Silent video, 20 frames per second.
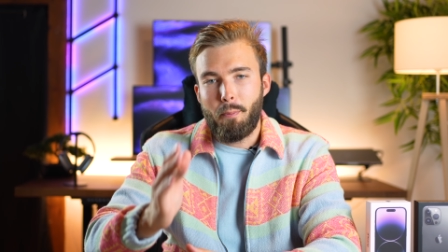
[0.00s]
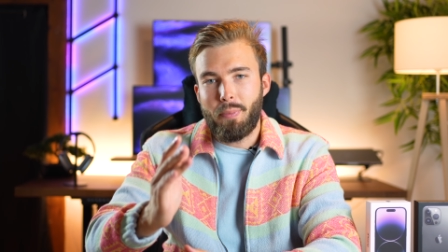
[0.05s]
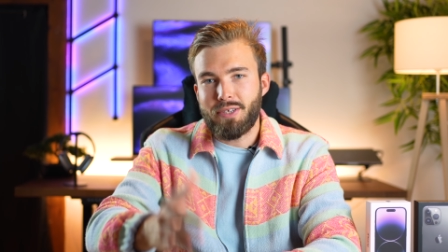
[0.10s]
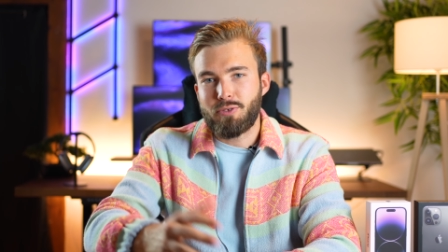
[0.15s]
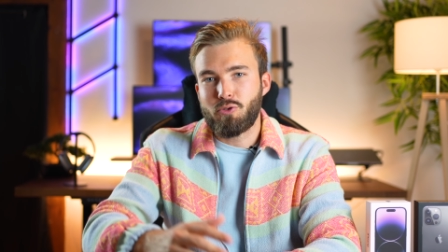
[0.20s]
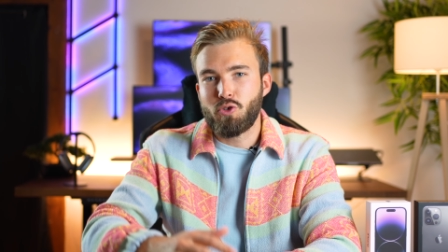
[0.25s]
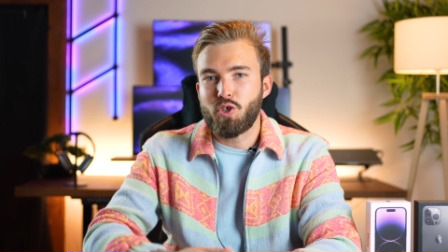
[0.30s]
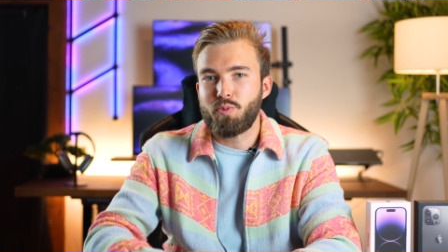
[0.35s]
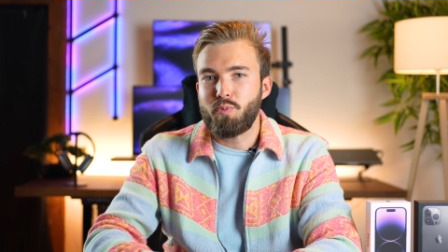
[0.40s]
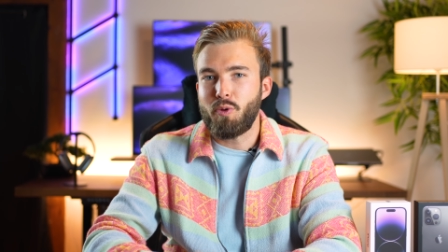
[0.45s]

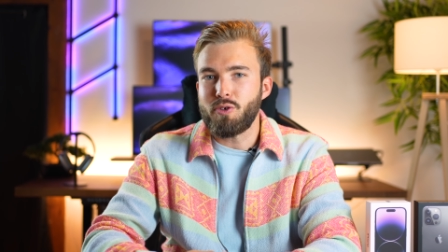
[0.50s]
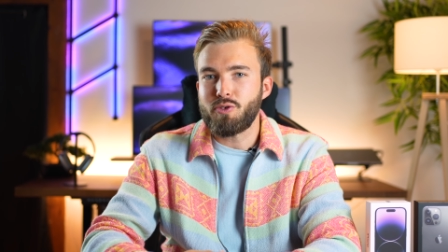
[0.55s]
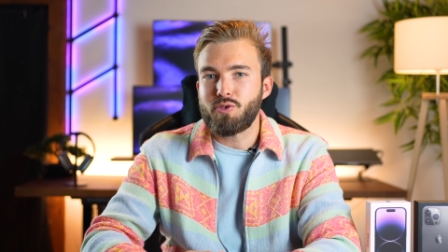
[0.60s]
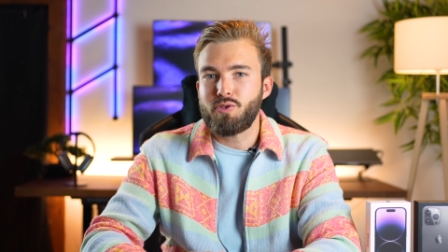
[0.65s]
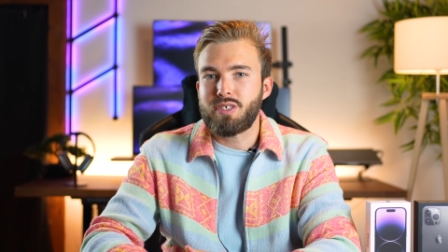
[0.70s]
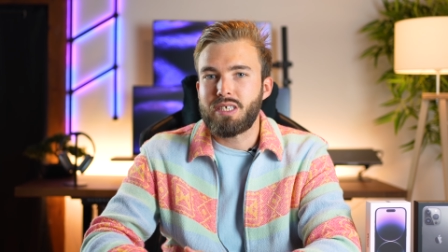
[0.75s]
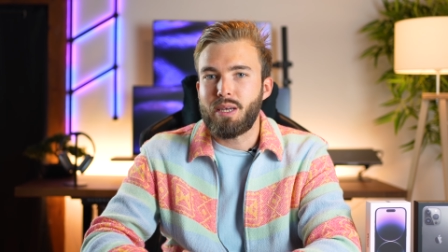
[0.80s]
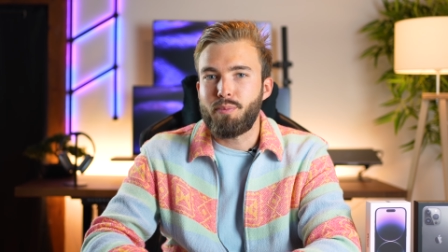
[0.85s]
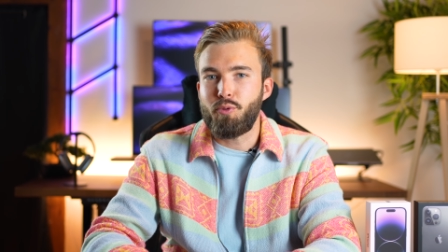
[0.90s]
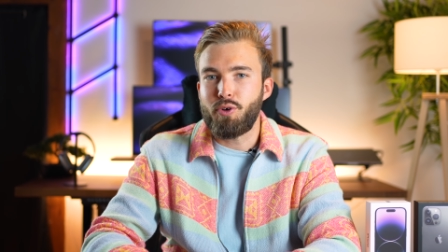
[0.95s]
parce que je pense
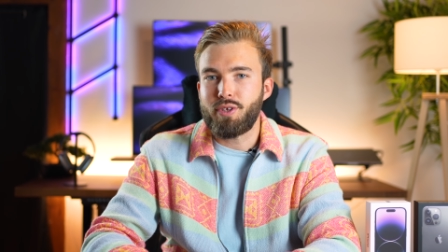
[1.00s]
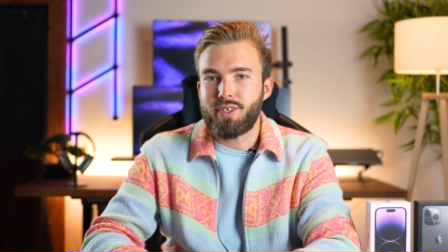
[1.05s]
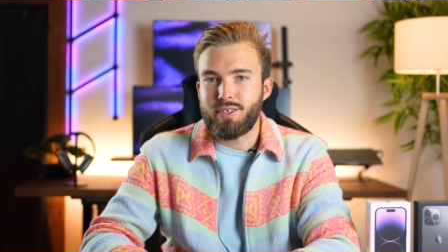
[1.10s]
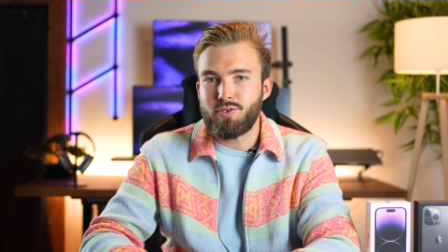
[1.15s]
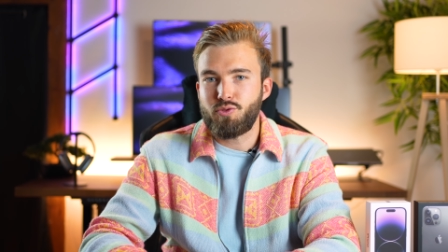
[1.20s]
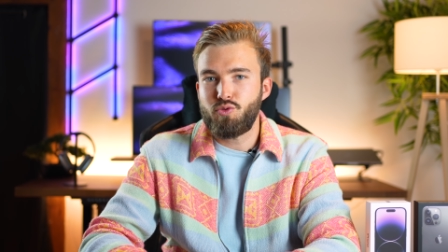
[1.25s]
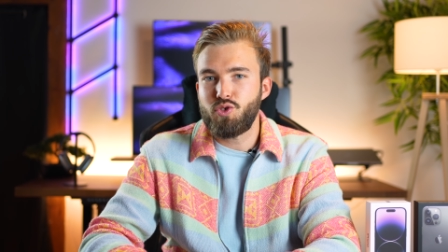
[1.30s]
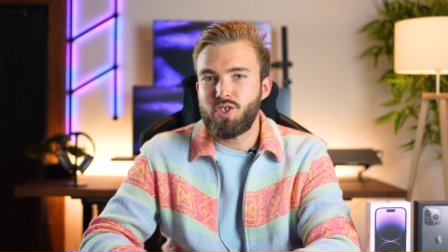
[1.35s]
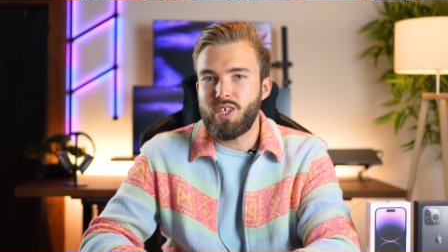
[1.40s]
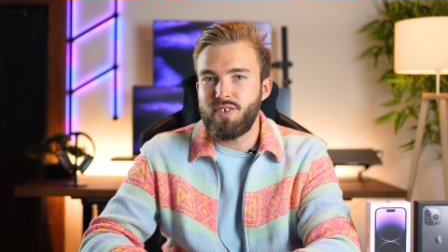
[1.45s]
que ça peut être
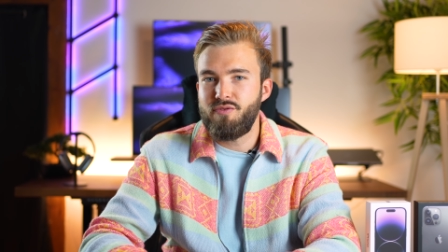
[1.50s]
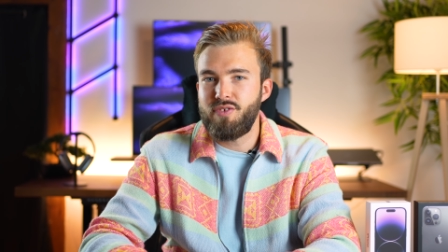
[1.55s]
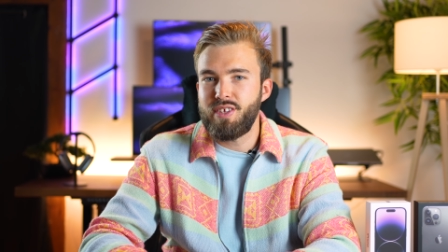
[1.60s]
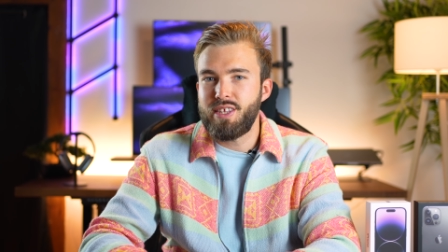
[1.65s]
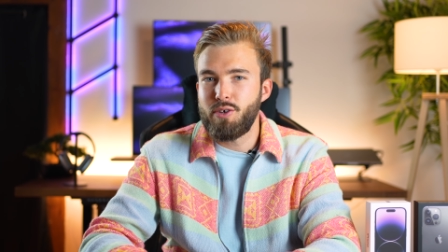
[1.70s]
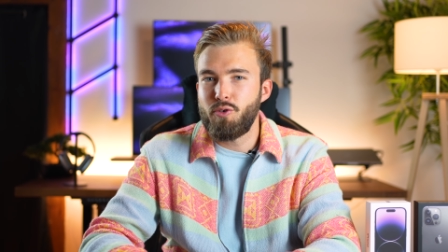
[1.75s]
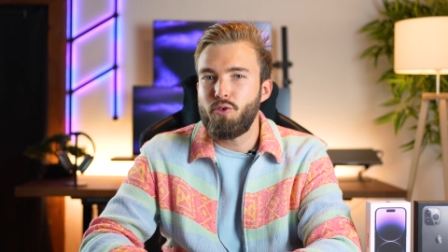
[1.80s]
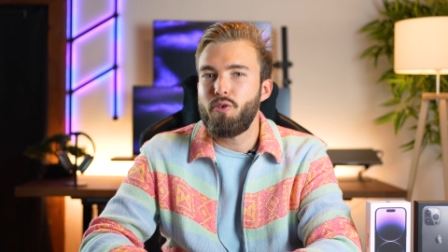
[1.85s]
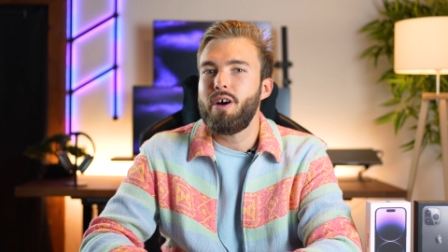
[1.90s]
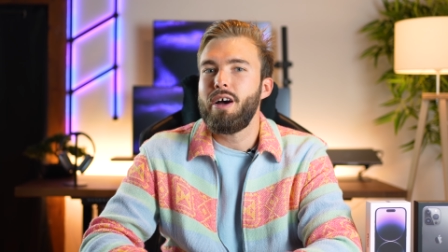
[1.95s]
un sujet de
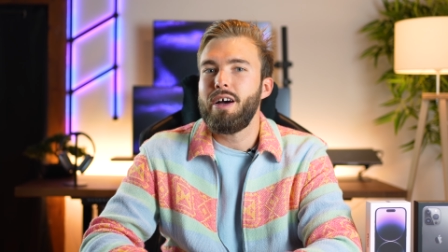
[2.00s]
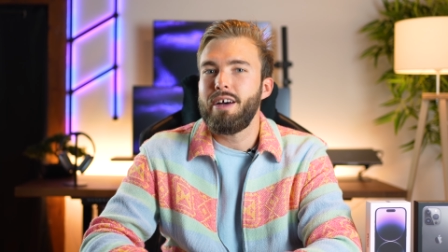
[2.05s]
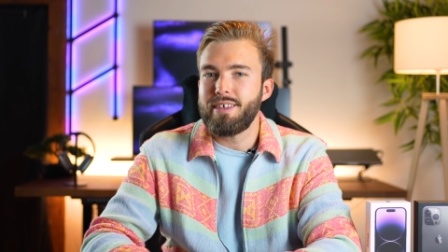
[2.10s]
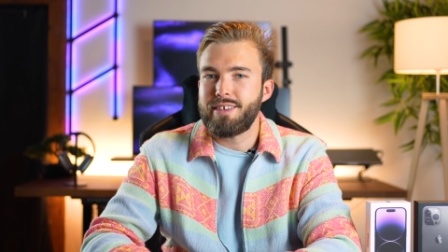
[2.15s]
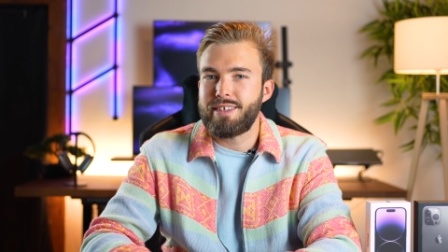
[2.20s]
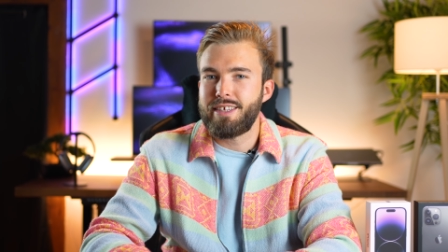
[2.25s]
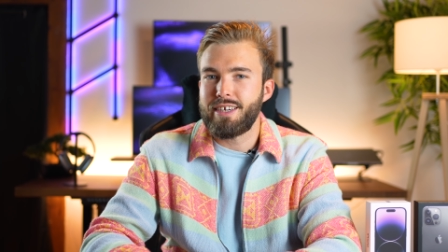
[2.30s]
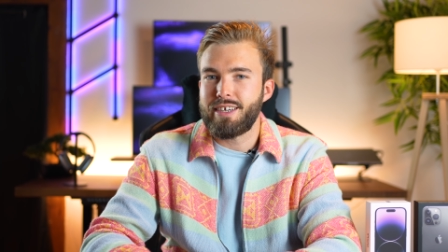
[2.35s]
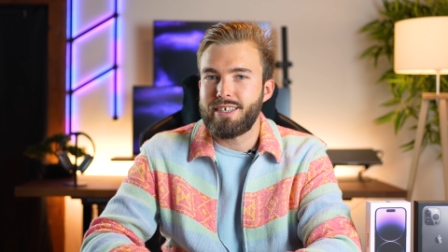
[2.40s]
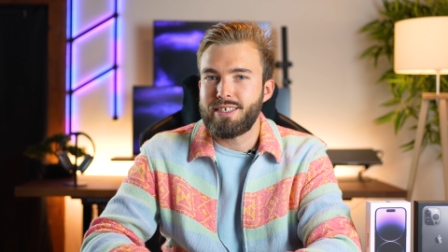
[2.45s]
vidéo
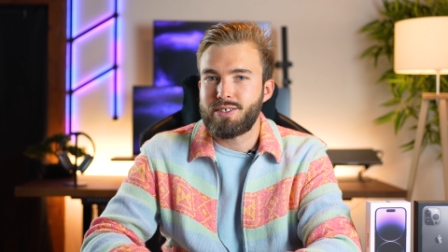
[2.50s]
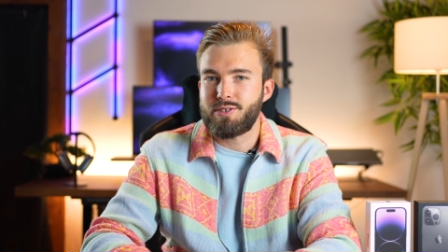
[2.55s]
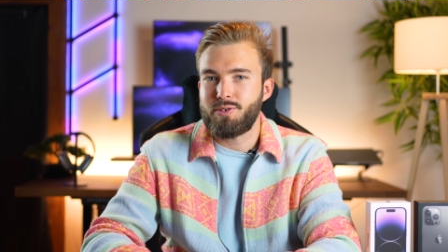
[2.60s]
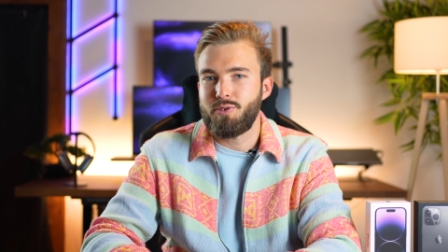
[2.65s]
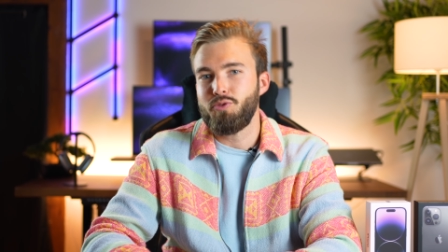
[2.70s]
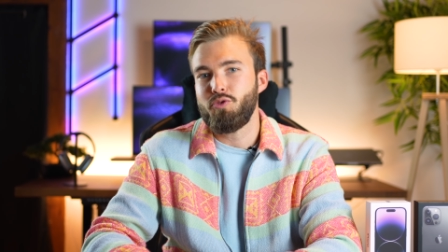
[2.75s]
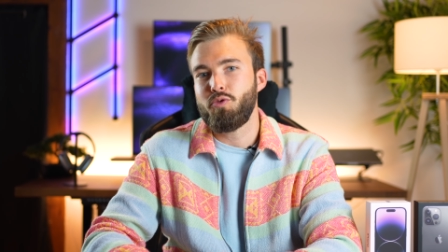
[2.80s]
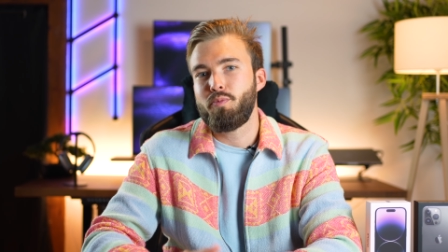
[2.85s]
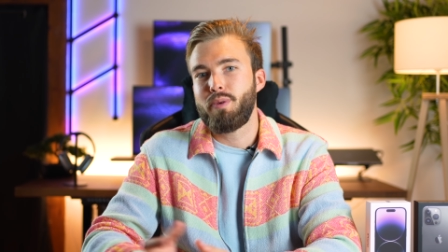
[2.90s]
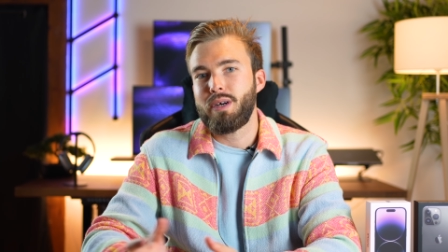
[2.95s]

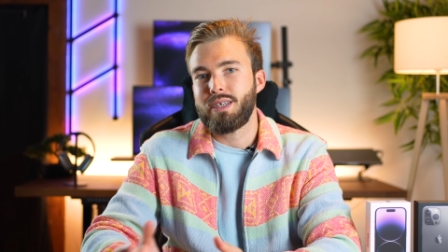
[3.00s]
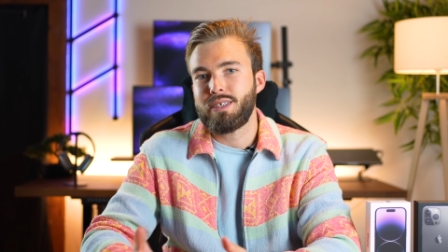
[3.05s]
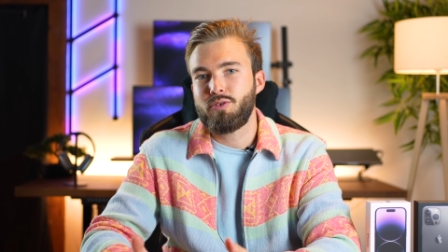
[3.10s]
intéressant de,